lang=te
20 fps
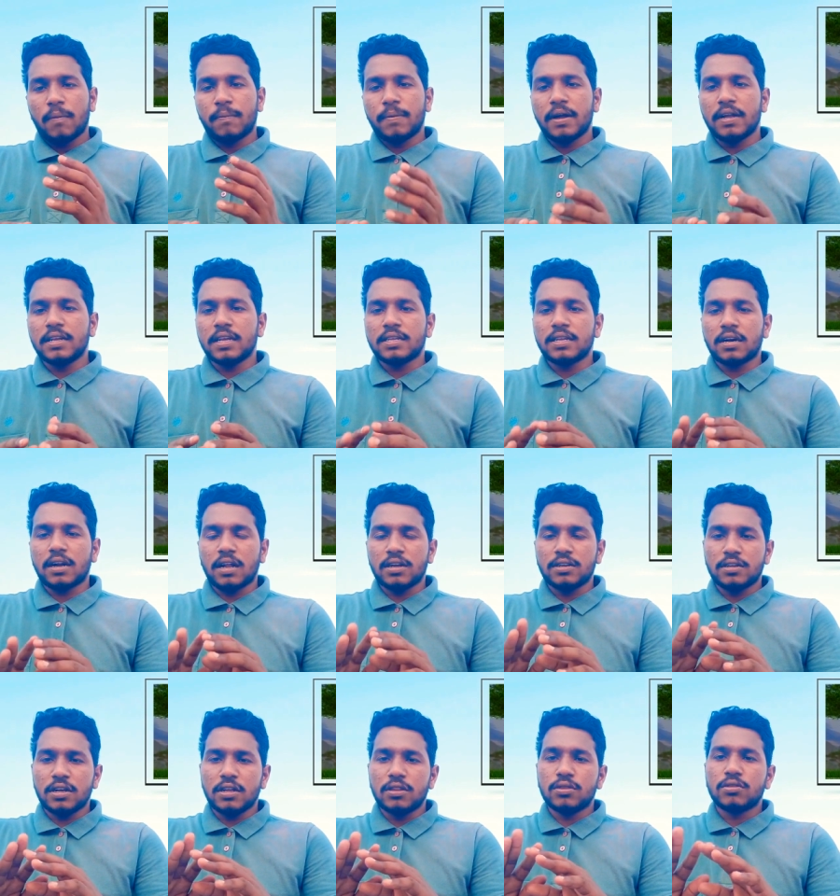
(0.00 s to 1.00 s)
అప్పుడు ఏం చేశాడు ఆ
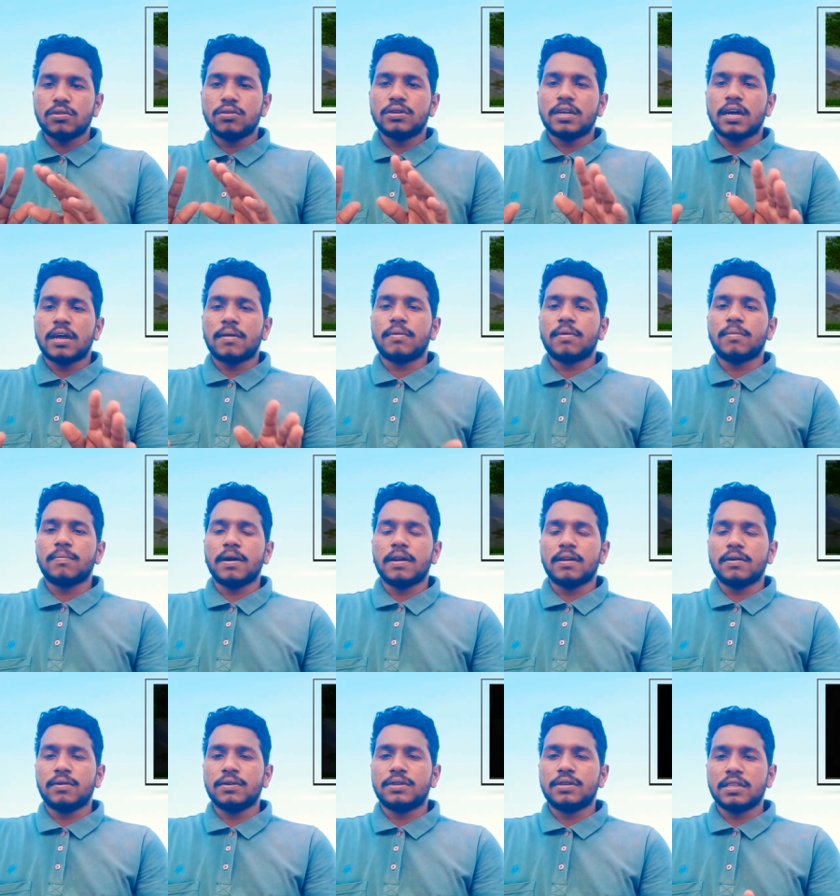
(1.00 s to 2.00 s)
జంతువు చర్మం
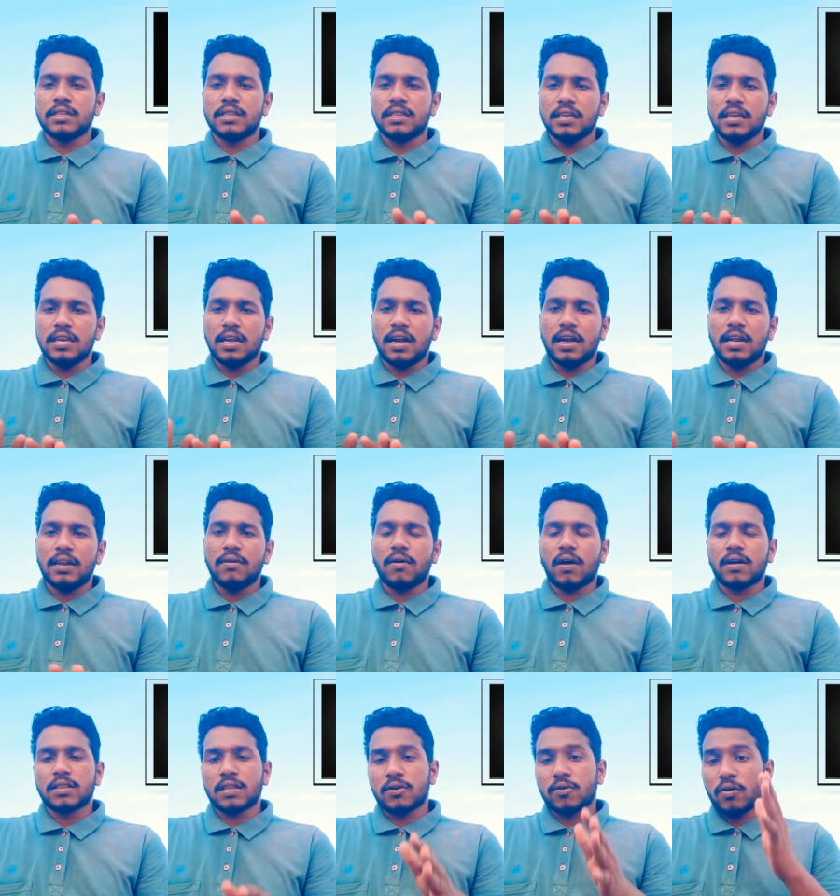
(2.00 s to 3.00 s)
పనికి వచ్చిద్ది అని
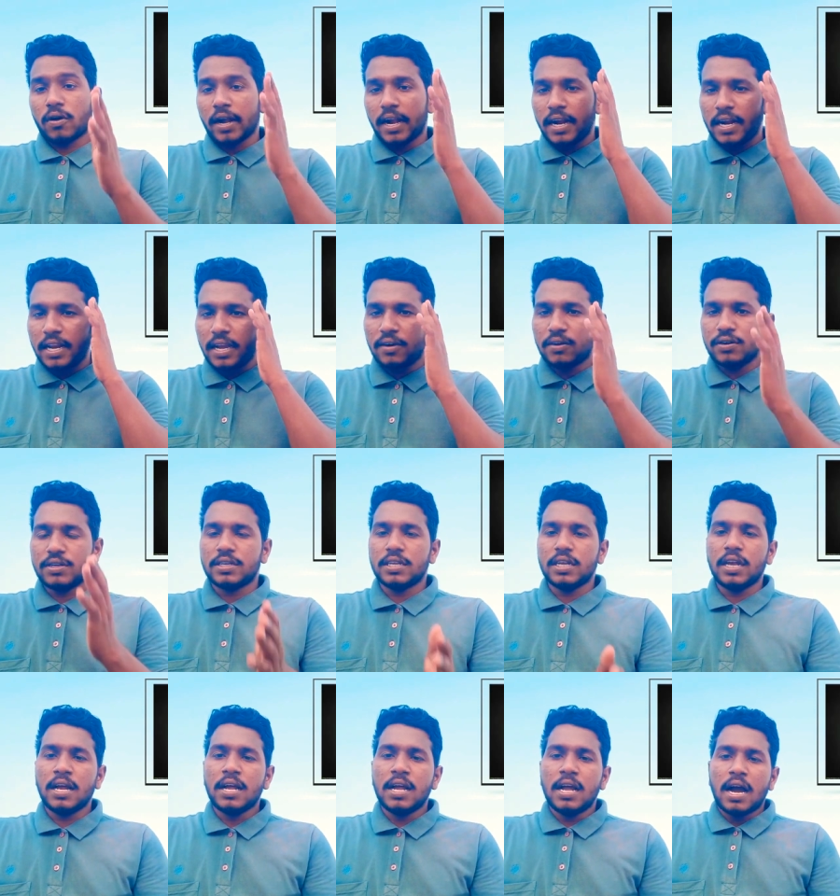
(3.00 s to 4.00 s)
అతనికి ఒక ఐడియా
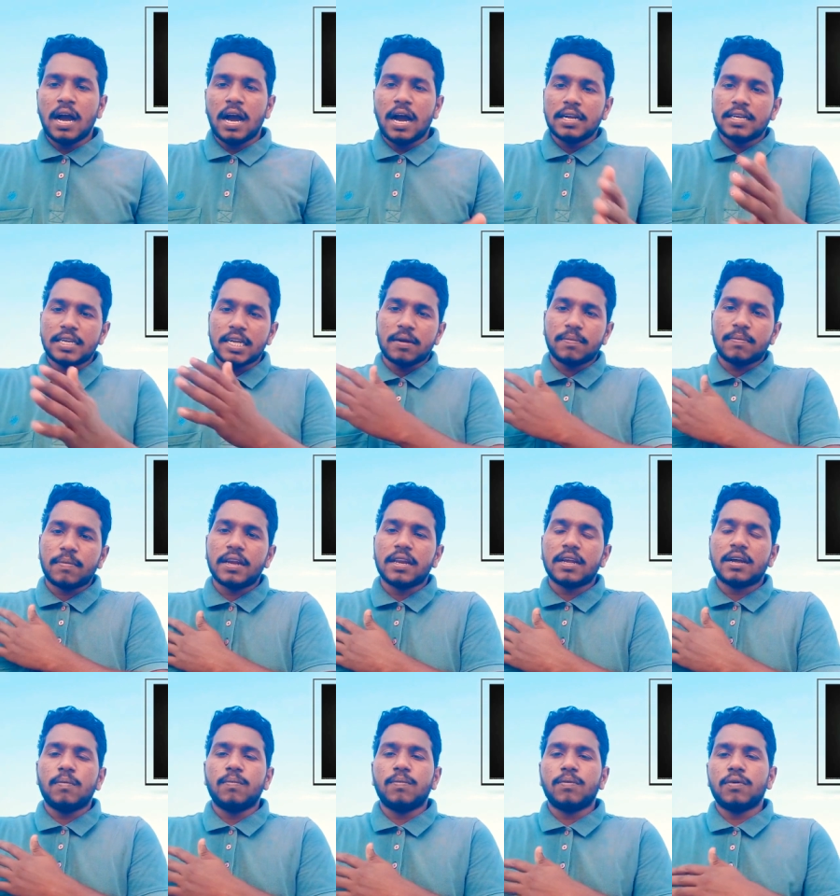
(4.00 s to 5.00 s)
వచ్చి ఆ
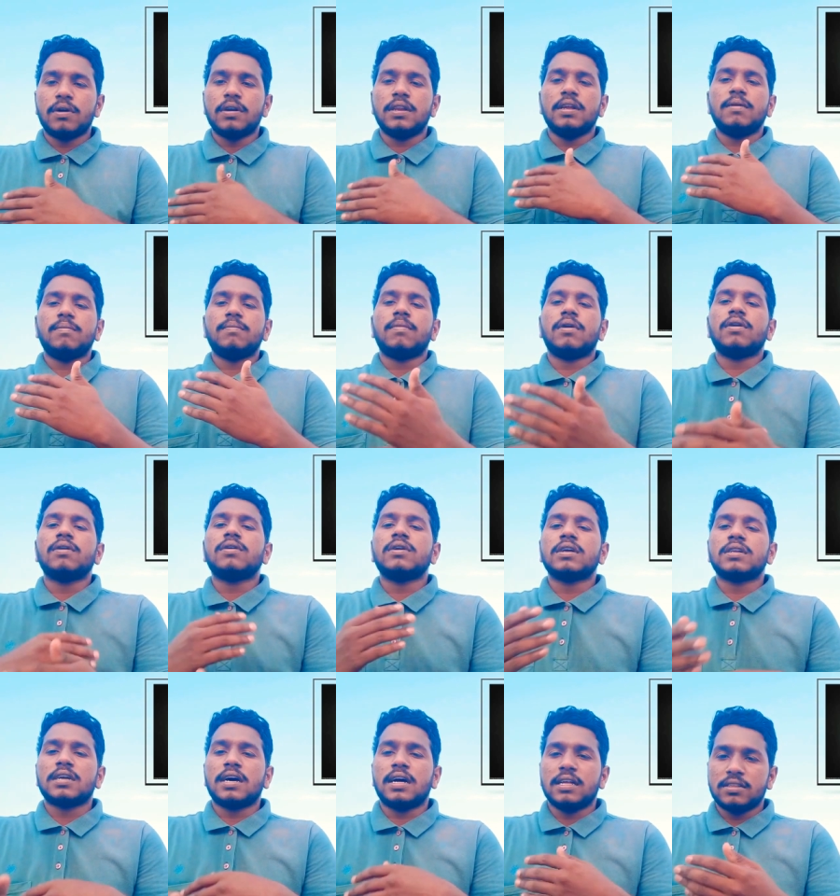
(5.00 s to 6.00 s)
చర్మాన్ని కప్పుకొని
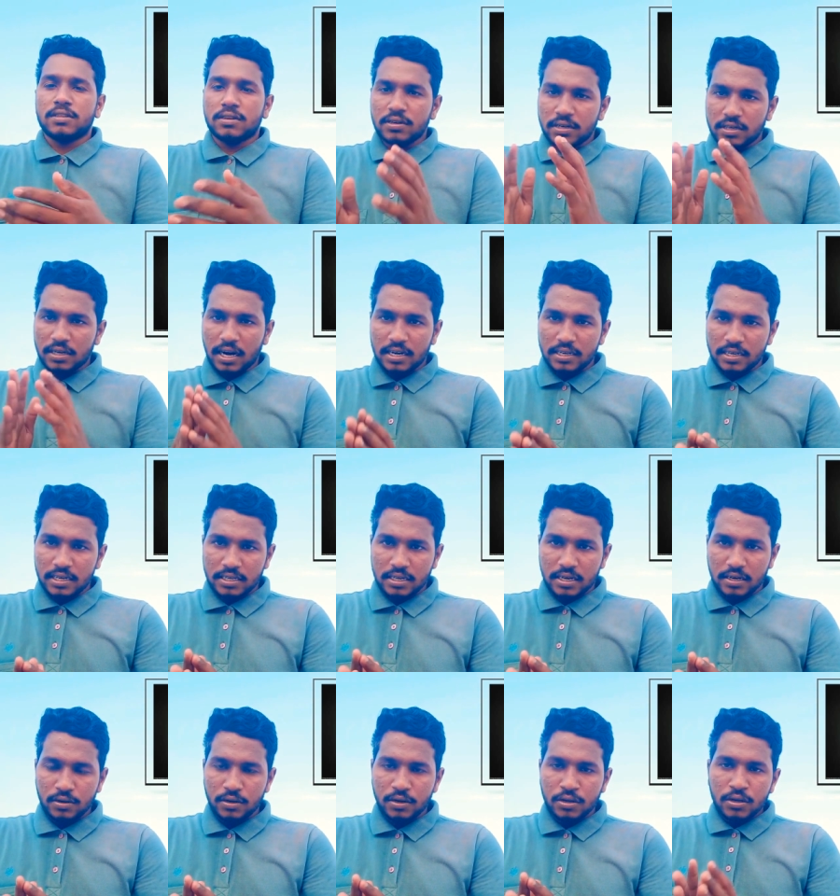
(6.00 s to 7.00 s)
కూడా సాధించడం స్టార్ట్
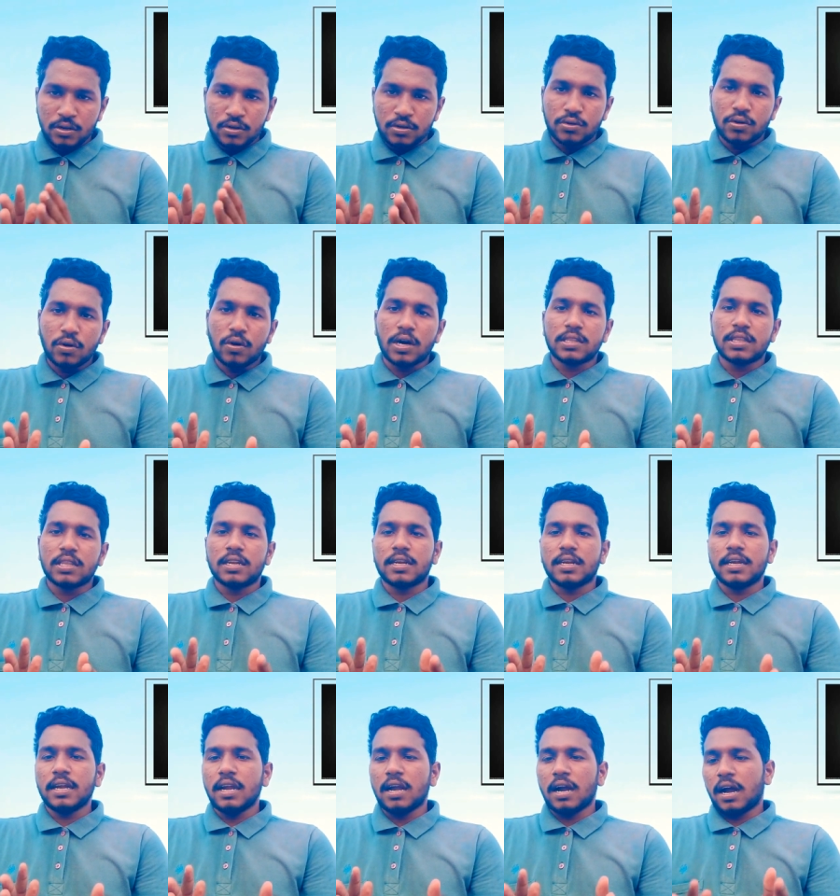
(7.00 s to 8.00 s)
చేశాడు సో
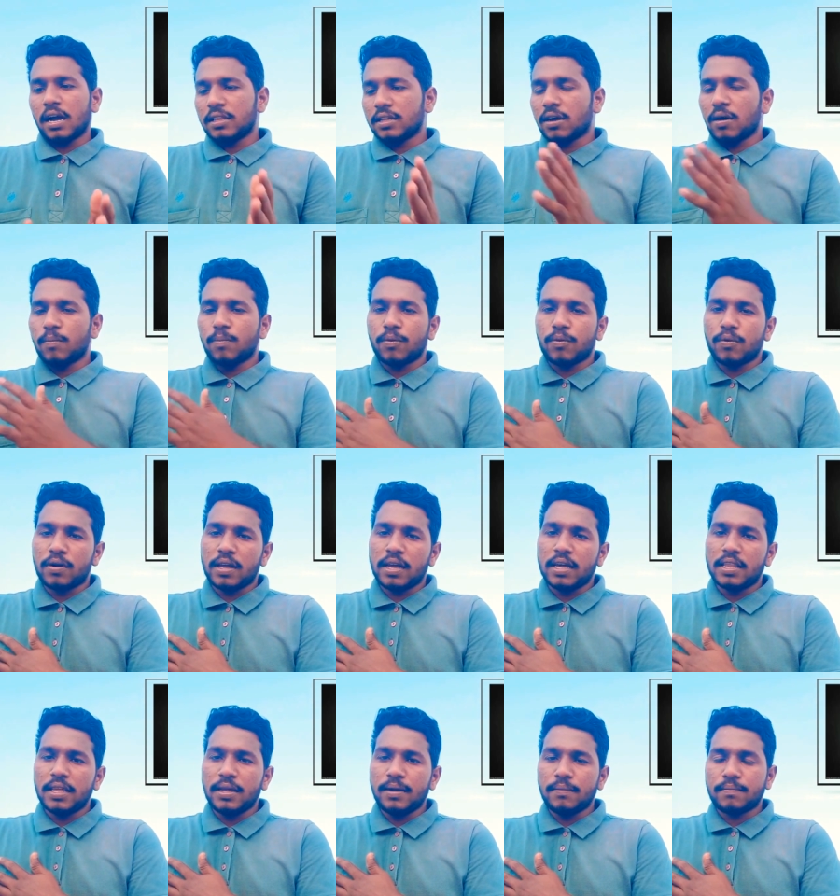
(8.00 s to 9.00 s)
అతనికి అది
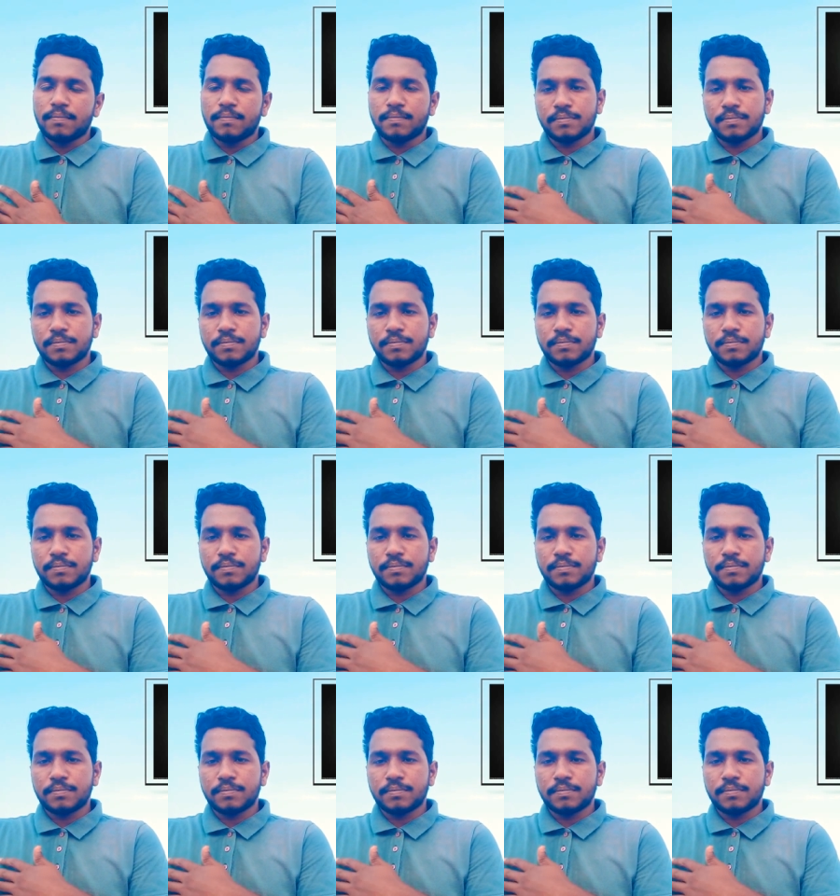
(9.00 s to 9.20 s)
కప్పుకునేది